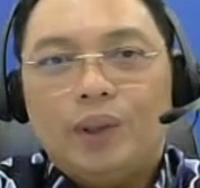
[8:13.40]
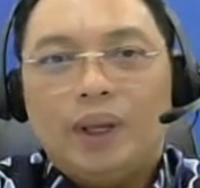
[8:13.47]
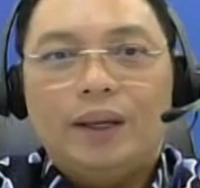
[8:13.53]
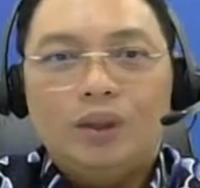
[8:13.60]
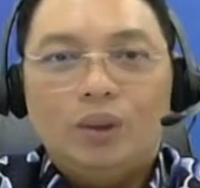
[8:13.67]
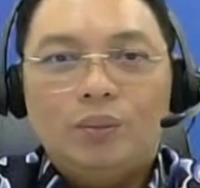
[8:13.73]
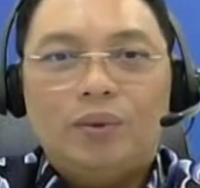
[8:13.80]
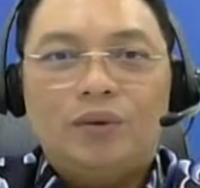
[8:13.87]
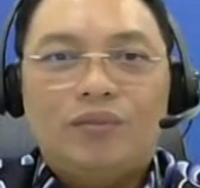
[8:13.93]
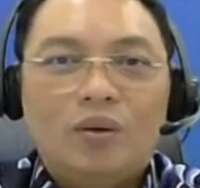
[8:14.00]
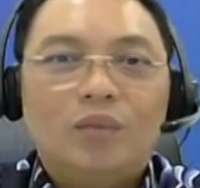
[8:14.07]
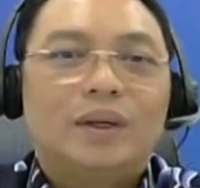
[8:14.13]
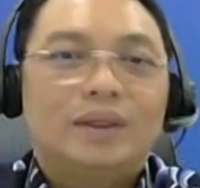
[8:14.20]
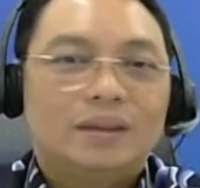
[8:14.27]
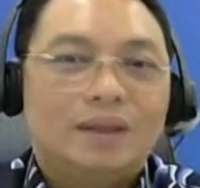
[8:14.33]
rupiah itu
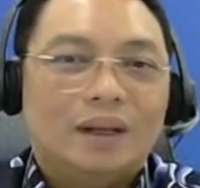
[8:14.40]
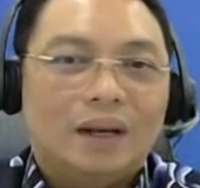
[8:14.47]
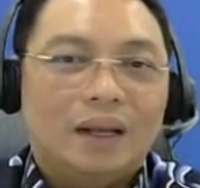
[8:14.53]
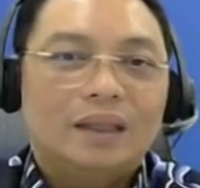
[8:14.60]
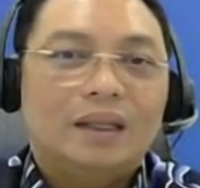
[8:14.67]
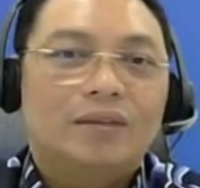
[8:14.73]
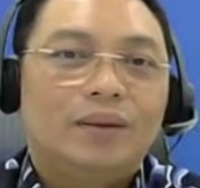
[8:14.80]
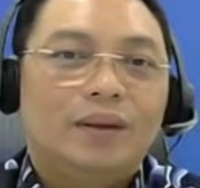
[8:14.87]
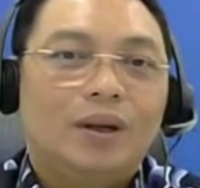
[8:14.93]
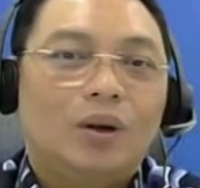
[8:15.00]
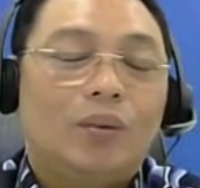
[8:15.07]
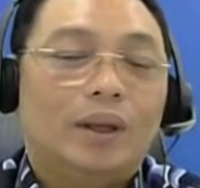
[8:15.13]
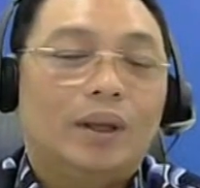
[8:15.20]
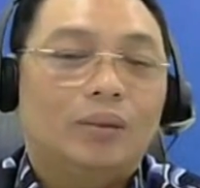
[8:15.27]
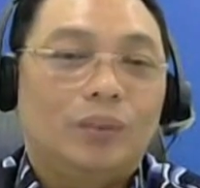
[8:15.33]
performnya masih
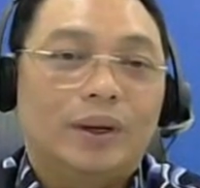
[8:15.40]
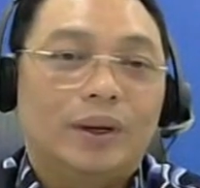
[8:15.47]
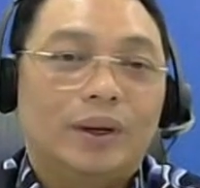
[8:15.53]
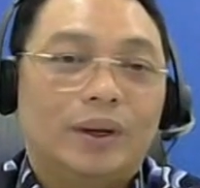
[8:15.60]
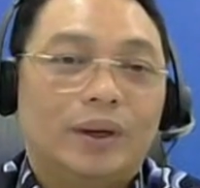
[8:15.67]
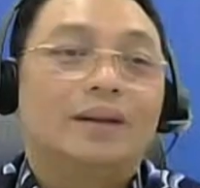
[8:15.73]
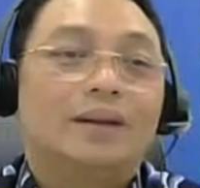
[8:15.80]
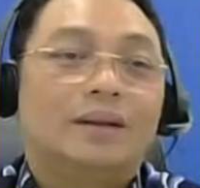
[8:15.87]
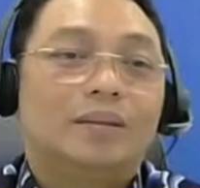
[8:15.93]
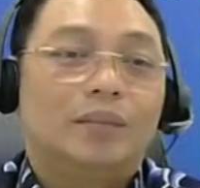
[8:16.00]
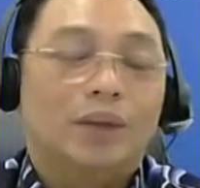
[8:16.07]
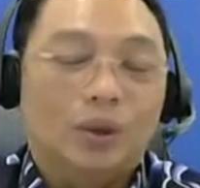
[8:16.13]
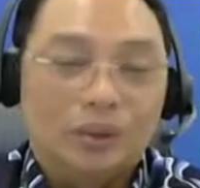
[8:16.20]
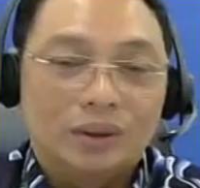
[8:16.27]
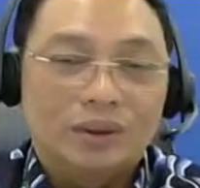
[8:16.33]
relatively quite well
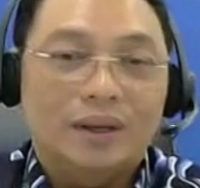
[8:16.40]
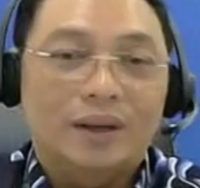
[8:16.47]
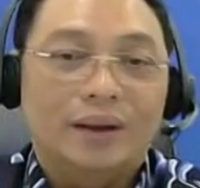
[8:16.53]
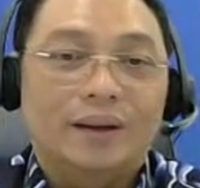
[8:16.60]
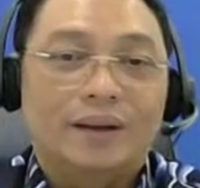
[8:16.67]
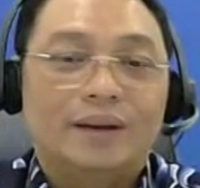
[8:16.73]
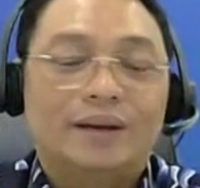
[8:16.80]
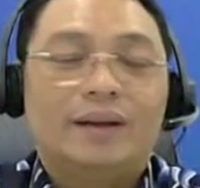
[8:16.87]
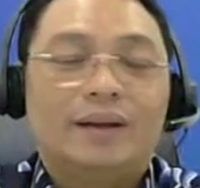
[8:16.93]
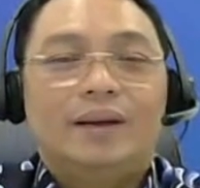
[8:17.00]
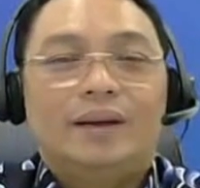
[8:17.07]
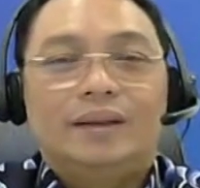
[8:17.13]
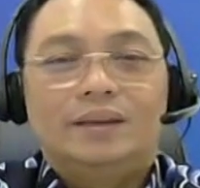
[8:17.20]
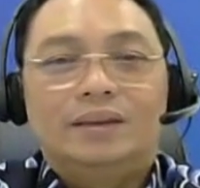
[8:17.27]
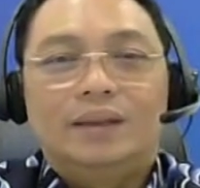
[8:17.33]
menurut saya.
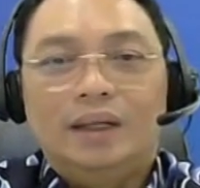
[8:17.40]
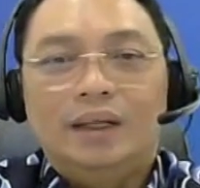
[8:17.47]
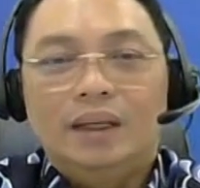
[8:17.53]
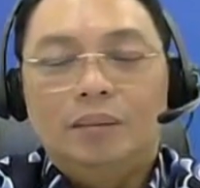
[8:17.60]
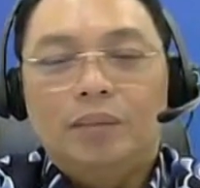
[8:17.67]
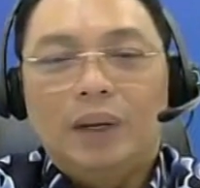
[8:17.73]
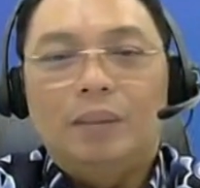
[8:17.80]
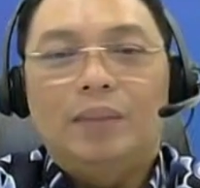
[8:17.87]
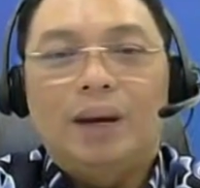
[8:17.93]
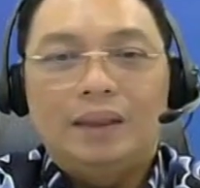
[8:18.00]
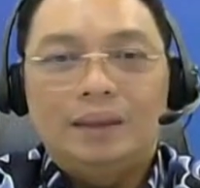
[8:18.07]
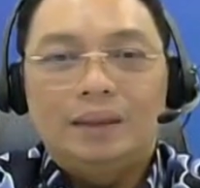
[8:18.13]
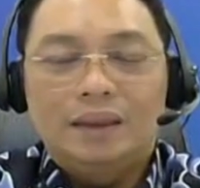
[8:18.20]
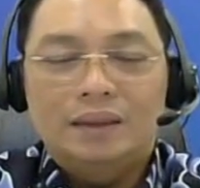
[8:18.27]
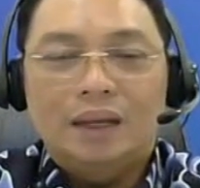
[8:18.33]
Jadi
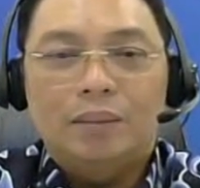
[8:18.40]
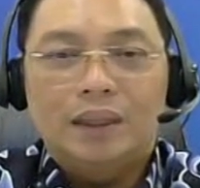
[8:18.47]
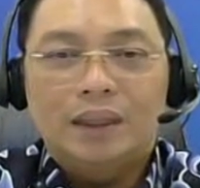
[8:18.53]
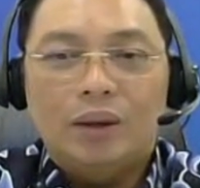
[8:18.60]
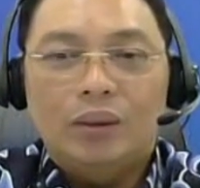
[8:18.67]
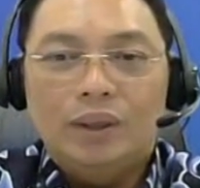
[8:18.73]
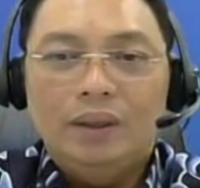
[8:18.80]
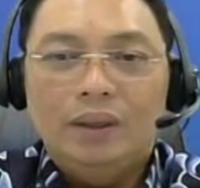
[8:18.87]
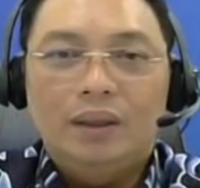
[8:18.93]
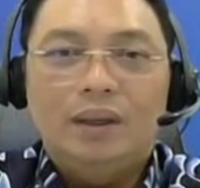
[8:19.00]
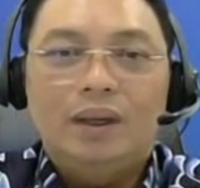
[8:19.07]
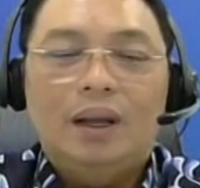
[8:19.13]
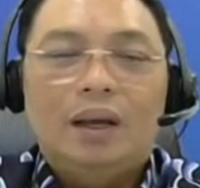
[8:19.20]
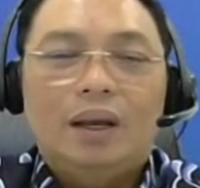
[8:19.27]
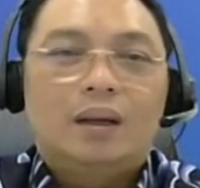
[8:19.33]
pelemahannya selama tahun
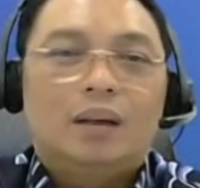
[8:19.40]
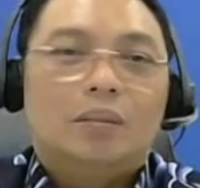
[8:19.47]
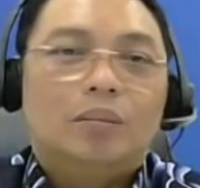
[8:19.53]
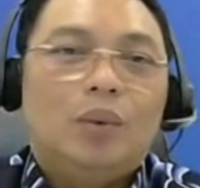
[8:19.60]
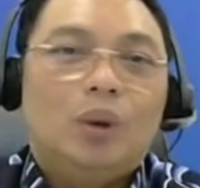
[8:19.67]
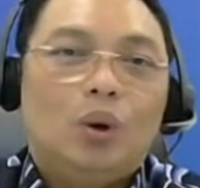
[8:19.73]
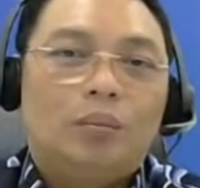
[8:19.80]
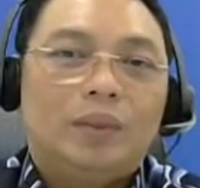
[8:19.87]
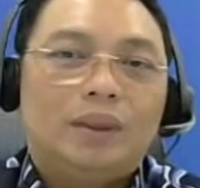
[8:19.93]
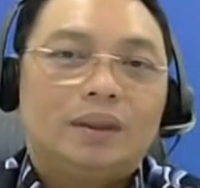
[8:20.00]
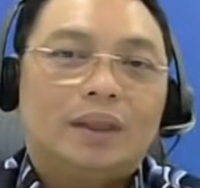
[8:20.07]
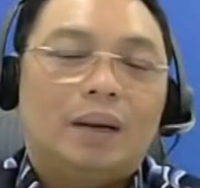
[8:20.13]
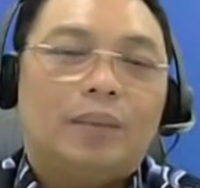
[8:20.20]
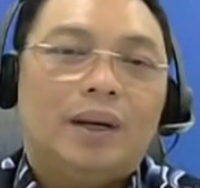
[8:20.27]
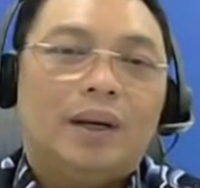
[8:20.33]
ini
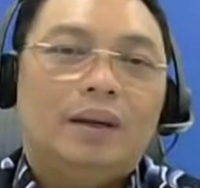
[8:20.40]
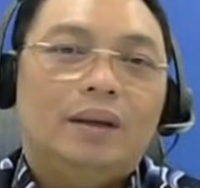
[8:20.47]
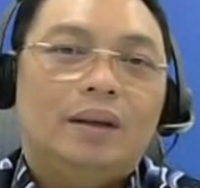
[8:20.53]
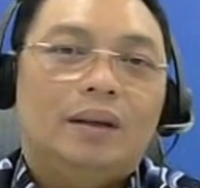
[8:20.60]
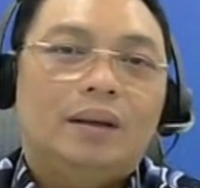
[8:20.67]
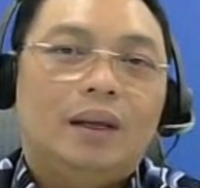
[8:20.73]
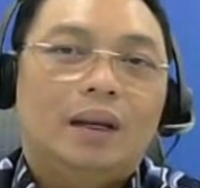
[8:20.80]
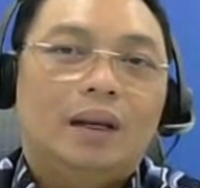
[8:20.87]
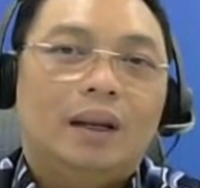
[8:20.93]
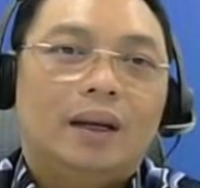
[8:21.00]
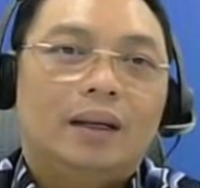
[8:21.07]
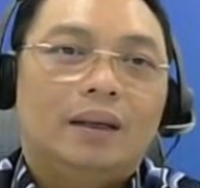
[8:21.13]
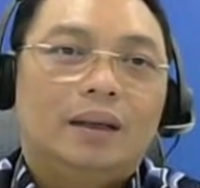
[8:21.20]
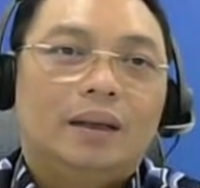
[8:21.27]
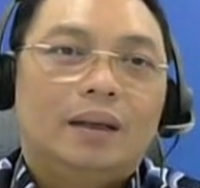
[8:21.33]
belum mencapai
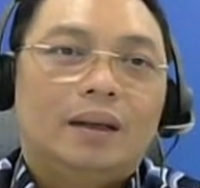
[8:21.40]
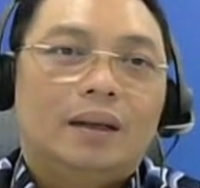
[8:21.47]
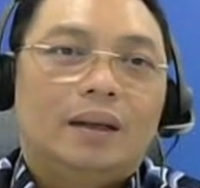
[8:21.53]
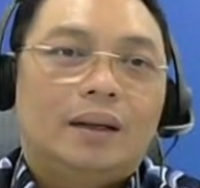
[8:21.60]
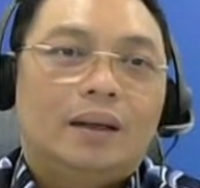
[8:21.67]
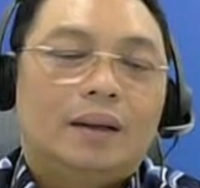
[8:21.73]
nilai